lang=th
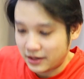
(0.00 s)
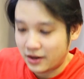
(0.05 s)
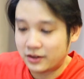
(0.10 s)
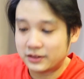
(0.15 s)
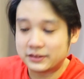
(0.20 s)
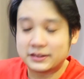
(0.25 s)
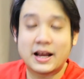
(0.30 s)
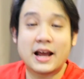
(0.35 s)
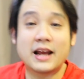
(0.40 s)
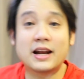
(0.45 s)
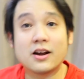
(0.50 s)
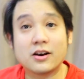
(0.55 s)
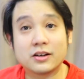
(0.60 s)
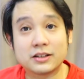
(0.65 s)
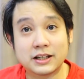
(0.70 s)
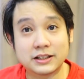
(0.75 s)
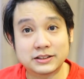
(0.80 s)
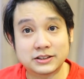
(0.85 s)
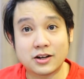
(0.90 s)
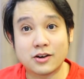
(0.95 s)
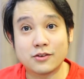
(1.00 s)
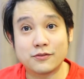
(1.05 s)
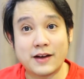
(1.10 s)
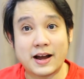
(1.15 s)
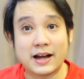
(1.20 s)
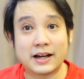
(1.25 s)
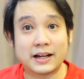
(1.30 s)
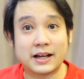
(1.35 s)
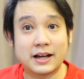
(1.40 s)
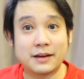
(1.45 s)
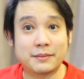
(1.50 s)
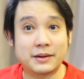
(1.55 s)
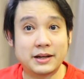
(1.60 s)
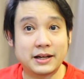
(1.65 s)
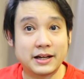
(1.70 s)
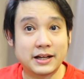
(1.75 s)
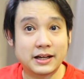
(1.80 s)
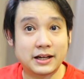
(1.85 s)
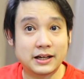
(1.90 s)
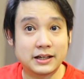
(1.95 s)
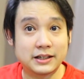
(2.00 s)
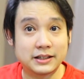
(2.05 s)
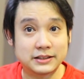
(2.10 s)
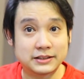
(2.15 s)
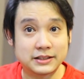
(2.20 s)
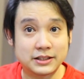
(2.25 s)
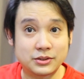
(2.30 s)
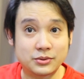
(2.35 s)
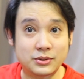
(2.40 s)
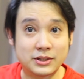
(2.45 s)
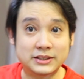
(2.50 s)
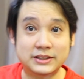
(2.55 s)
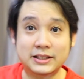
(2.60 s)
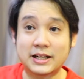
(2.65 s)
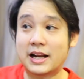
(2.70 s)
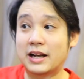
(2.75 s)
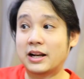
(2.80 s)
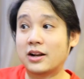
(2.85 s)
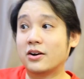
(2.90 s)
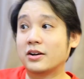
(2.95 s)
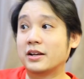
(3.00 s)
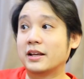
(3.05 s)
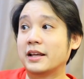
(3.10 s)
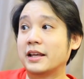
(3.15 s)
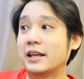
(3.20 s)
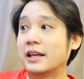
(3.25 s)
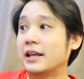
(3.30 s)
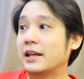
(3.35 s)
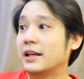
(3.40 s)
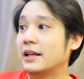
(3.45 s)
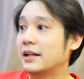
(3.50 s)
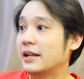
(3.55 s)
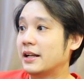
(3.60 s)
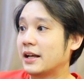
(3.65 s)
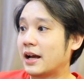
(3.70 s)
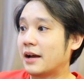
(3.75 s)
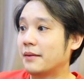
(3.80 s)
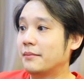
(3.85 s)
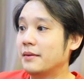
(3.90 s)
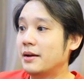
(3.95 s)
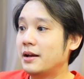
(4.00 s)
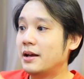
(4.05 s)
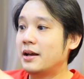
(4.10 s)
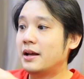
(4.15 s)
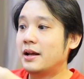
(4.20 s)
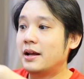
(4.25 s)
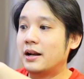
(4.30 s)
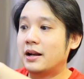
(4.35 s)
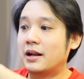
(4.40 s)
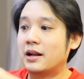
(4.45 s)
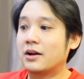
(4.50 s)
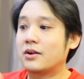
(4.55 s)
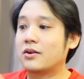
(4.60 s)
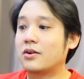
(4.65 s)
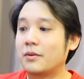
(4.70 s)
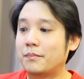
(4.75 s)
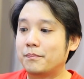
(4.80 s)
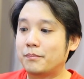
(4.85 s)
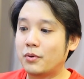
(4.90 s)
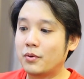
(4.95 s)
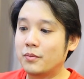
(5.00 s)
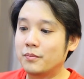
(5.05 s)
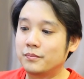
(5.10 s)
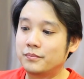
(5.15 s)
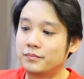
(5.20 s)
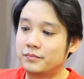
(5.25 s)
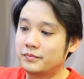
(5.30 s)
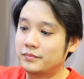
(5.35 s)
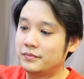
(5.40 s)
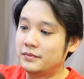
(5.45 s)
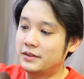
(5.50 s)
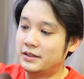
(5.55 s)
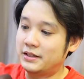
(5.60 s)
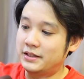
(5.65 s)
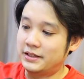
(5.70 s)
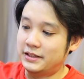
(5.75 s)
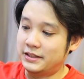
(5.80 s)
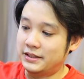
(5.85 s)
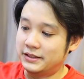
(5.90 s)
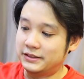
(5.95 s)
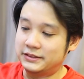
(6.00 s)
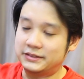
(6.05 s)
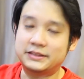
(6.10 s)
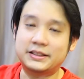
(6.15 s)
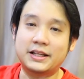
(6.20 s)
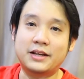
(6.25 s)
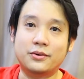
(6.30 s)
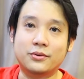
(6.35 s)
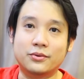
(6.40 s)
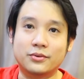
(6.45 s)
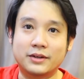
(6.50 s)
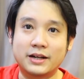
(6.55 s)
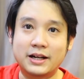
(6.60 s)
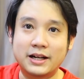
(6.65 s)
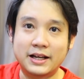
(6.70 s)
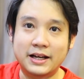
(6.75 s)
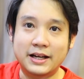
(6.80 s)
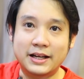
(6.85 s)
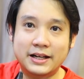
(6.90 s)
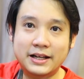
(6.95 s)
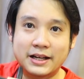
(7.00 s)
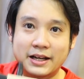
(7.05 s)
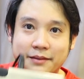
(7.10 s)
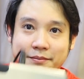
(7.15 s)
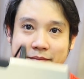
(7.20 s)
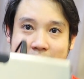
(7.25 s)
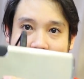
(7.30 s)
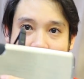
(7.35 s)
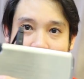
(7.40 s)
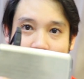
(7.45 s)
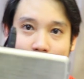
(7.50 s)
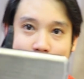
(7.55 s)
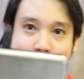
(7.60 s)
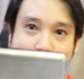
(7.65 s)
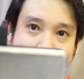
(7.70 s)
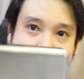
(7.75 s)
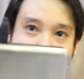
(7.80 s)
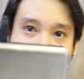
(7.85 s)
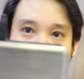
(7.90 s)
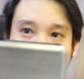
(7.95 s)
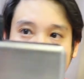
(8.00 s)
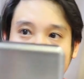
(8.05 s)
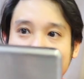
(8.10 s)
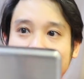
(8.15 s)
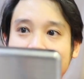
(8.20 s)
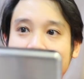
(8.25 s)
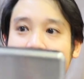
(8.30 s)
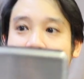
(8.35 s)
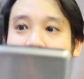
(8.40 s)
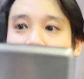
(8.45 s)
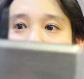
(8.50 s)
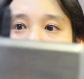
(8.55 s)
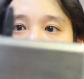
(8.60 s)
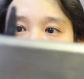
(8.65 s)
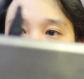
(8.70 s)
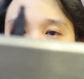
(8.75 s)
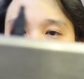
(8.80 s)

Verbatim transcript: ล็อกให้ล็อกทั้ง2ฝั่งนะครับอันนี้เนี่ยก็คือจะอยู่ในลักษณะล็อกตรงนี้นะครับแล้วกดปุ่มซีลได้เลยนะครับนี่กดปุ่มซีลตรงนี้ได้เลย